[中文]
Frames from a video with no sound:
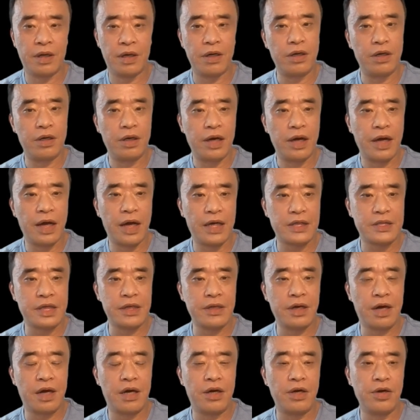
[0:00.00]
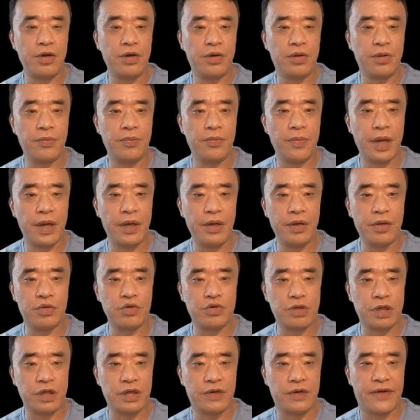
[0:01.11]
而 S N 二六没有
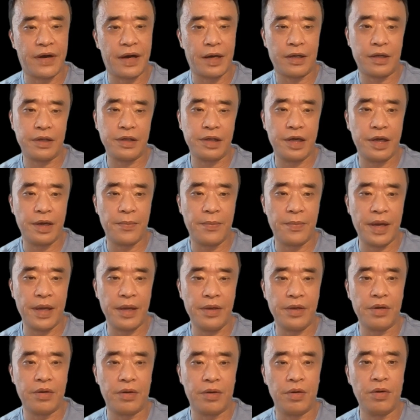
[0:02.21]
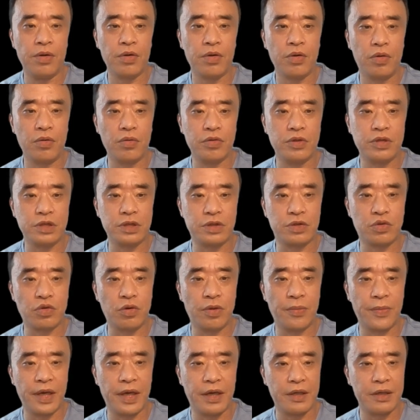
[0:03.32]
绝热瓦，也没有控制
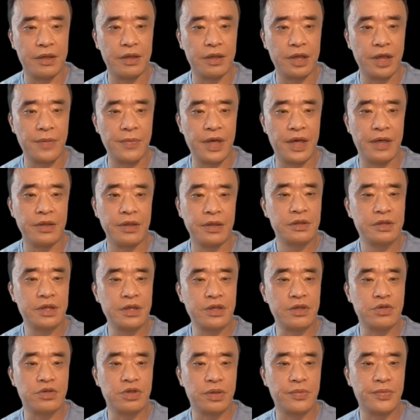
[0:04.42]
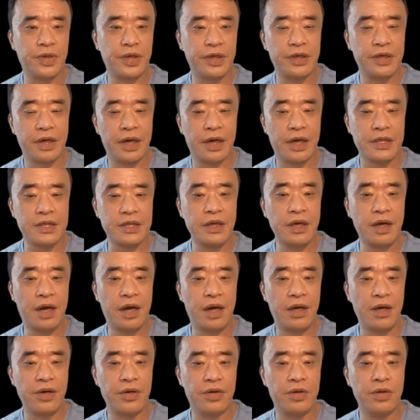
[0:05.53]
舵面和翼面，这就说明 S N
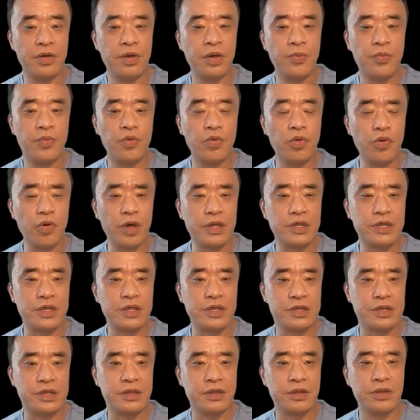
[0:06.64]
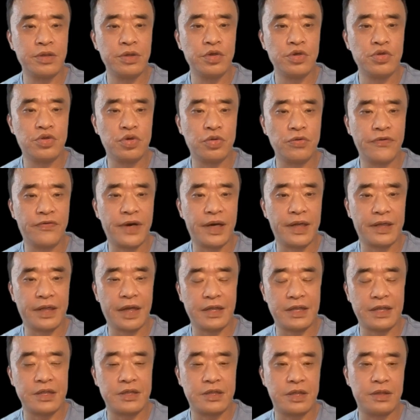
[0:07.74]
二六不会执行重返大
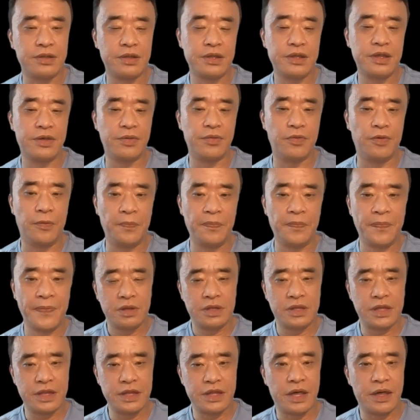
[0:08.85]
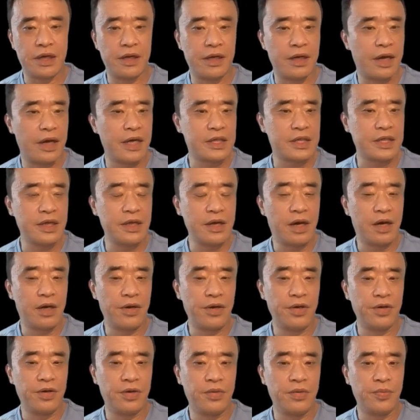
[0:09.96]
气层的任务。既然 S N 二
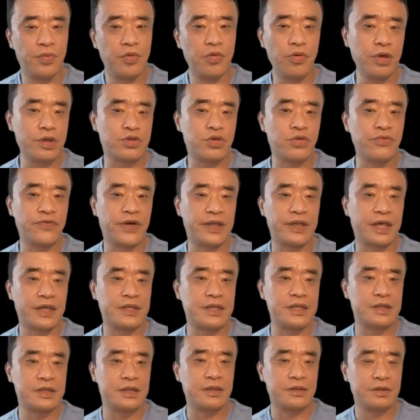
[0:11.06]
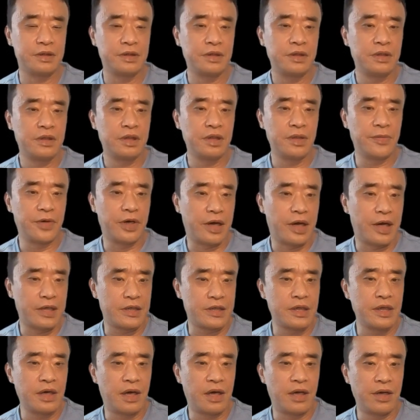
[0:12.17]
六不会重返大气层，那么 S
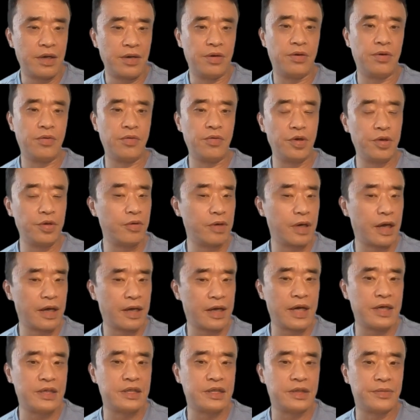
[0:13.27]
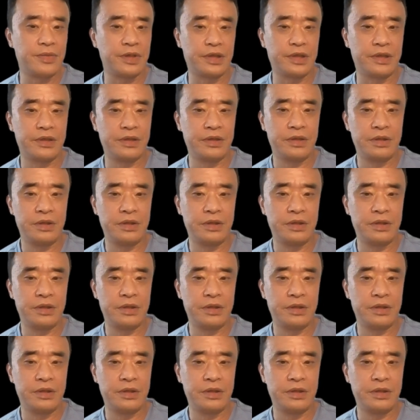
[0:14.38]
N 二六会用来干什么呢？